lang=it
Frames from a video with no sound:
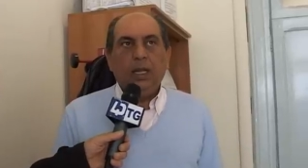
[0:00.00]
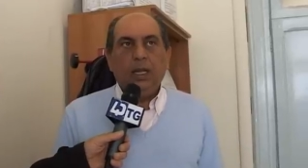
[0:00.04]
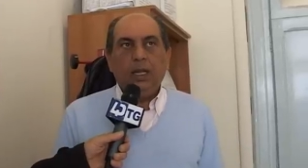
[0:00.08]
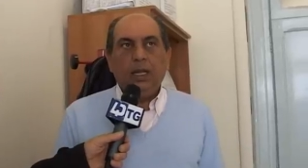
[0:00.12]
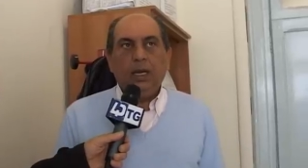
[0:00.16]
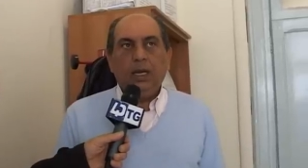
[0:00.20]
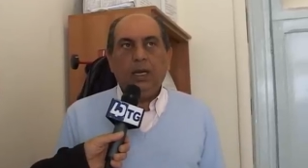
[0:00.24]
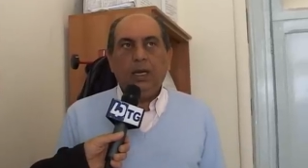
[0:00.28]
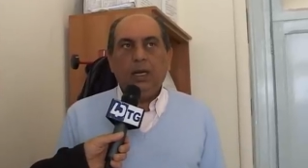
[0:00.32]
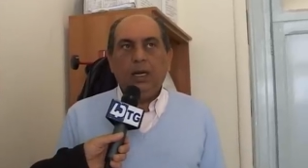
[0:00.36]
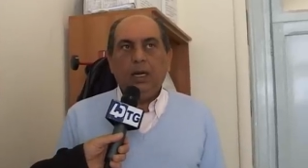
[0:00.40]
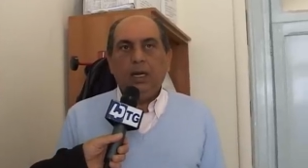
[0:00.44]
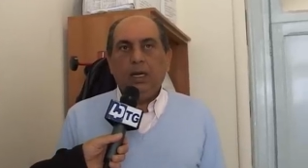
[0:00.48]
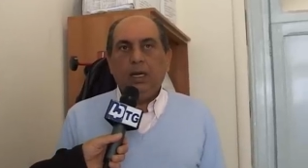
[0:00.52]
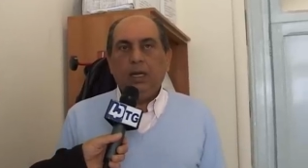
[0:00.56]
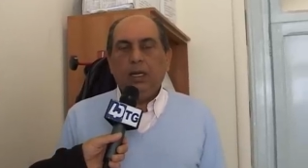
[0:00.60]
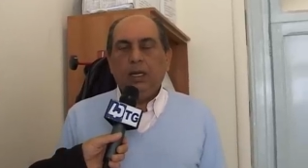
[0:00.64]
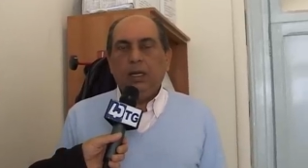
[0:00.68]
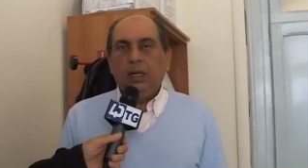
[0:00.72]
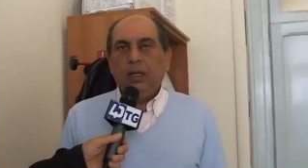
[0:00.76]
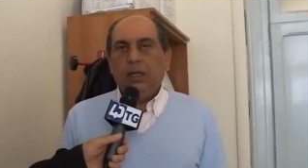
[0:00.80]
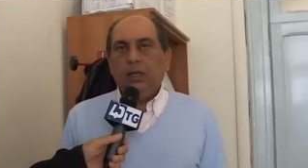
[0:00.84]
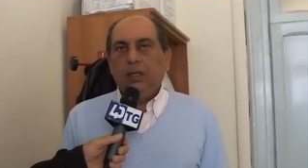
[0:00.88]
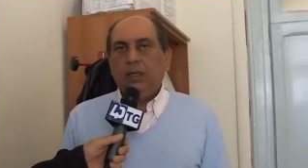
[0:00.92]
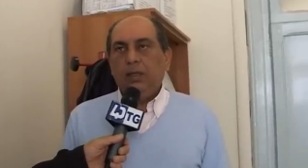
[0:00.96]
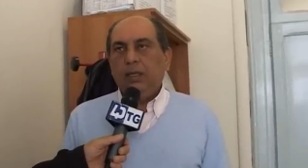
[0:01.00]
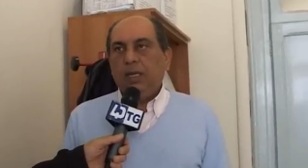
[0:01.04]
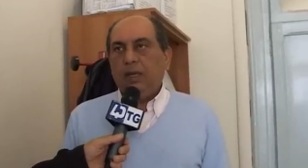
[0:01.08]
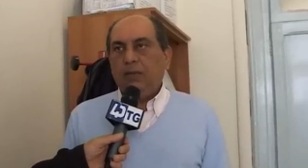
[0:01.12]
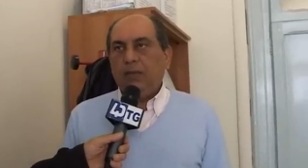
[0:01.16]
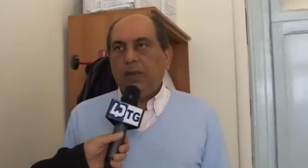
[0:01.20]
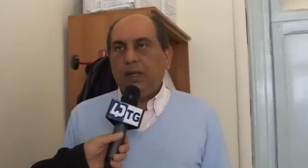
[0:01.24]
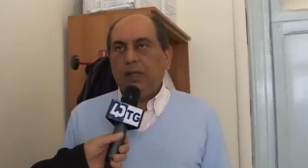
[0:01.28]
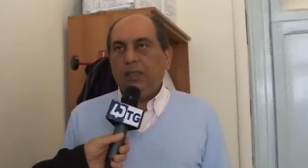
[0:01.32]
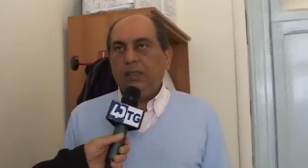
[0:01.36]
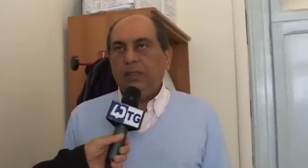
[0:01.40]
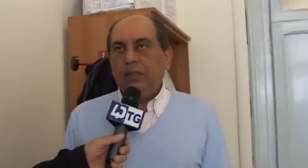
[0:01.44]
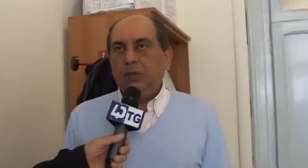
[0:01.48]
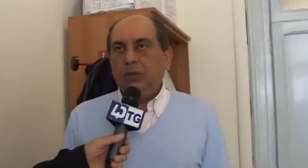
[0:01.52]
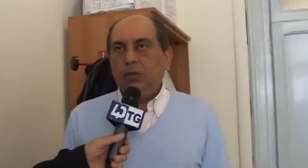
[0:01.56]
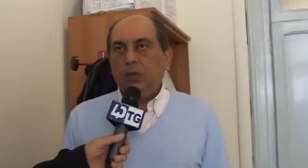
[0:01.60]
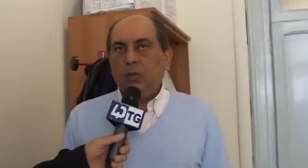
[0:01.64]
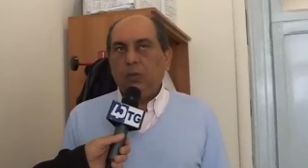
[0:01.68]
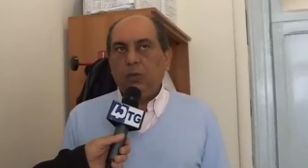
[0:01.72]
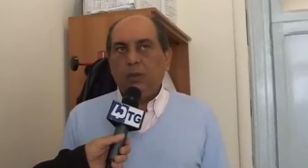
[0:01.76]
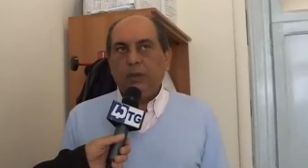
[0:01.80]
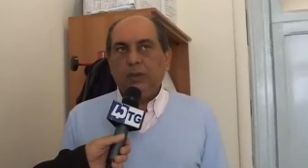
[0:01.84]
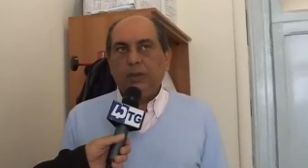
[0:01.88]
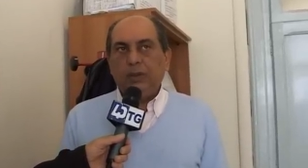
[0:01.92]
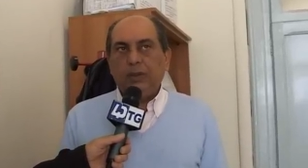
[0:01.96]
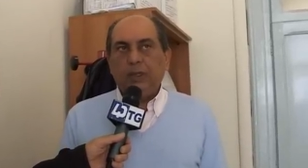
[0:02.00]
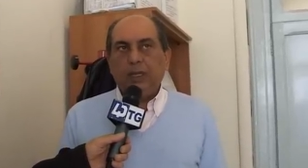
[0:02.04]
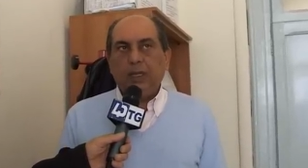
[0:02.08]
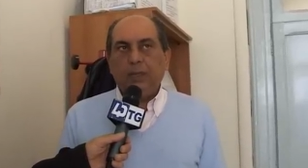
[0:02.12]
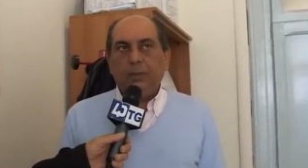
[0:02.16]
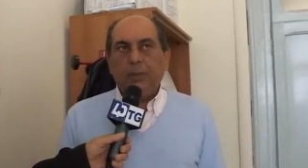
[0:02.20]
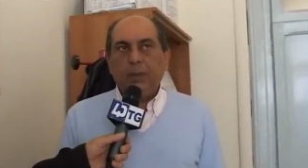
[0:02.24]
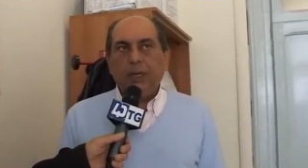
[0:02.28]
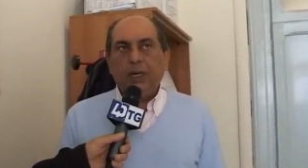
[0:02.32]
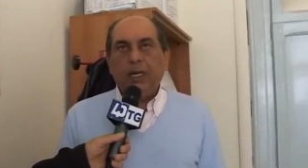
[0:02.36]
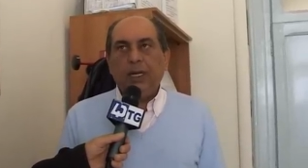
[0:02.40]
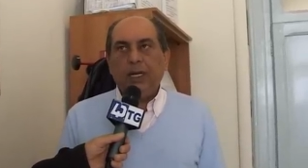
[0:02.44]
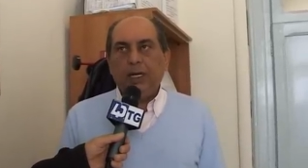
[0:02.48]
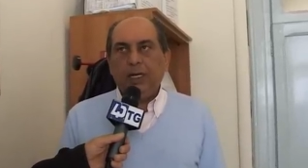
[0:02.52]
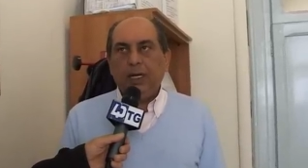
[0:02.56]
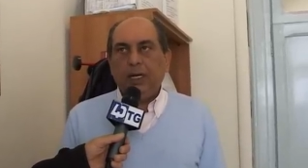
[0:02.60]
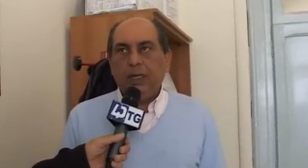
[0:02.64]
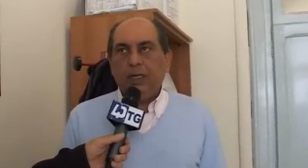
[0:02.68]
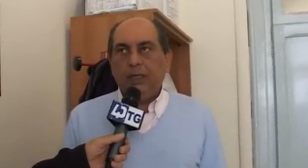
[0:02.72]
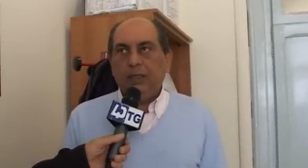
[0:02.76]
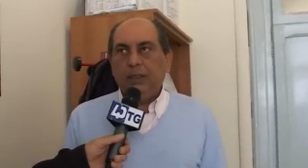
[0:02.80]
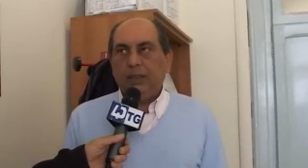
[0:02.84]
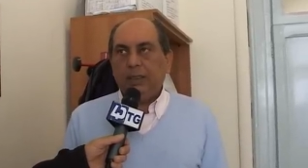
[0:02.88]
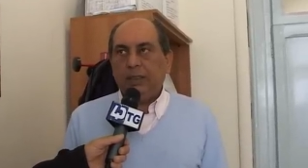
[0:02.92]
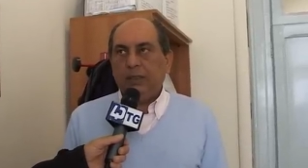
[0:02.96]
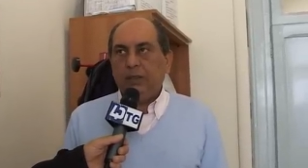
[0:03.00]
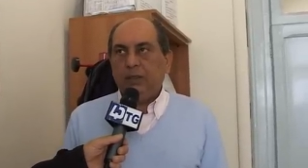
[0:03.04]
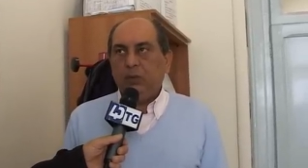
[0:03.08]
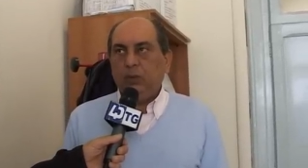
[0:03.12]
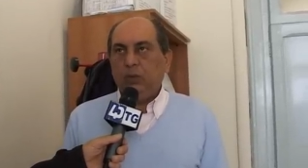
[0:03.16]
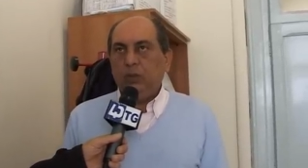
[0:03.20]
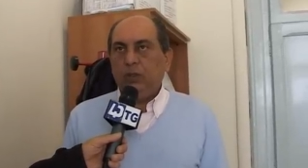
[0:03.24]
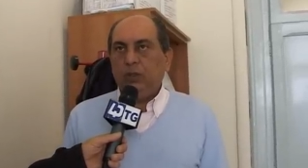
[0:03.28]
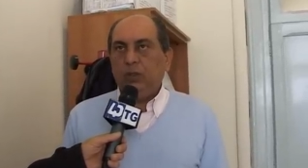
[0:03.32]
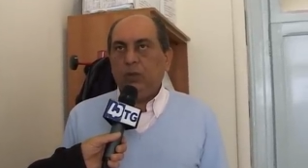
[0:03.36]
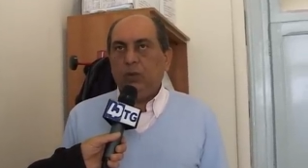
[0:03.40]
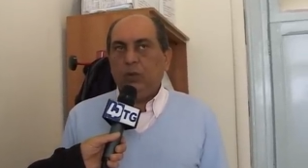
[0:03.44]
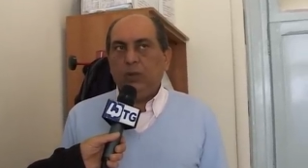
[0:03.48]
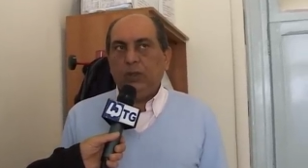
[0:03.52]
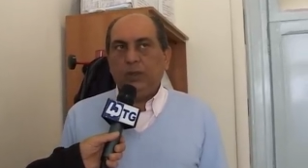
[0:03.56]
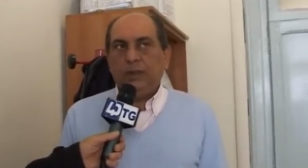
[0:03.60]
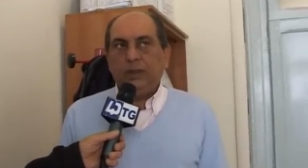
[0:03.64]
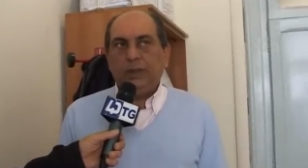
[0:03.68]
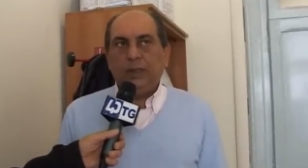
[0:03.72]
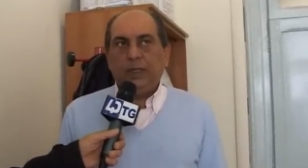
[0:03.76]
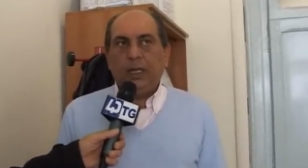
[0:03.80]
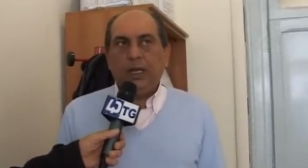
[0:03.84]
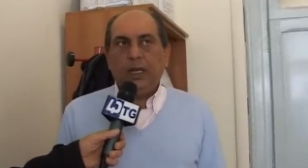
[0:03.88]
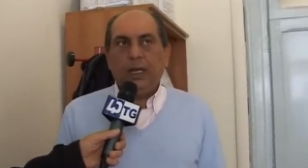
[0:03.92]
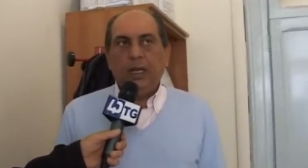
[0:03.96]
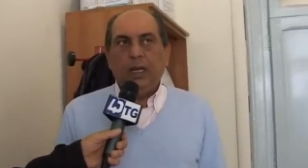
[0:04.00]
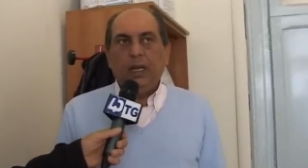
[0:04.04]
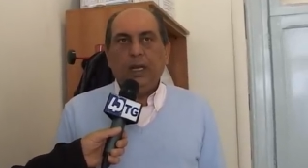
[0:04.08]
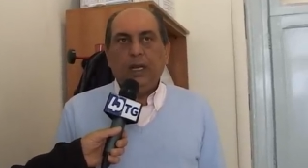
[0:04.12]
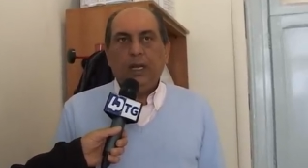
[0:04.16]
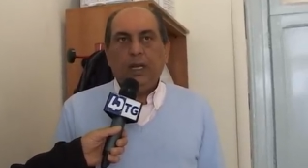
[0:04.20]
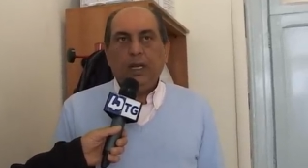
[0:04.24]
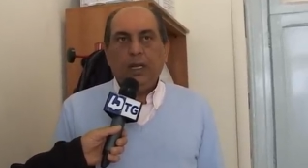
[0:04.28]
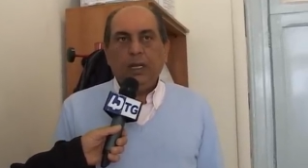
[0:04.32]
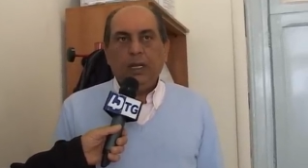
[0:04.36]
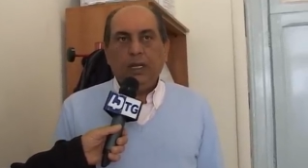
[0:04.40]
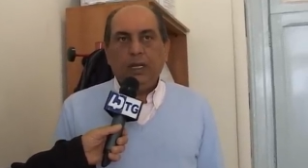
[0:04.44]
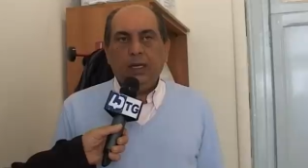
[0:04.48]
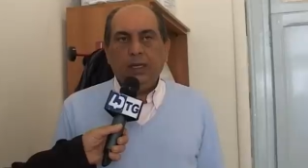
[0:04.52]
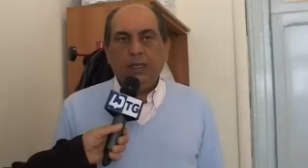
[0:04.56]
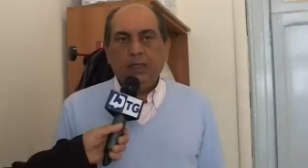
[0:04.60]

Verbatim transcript: il, eh, da farsi questa, per la realizzazione di questa uh,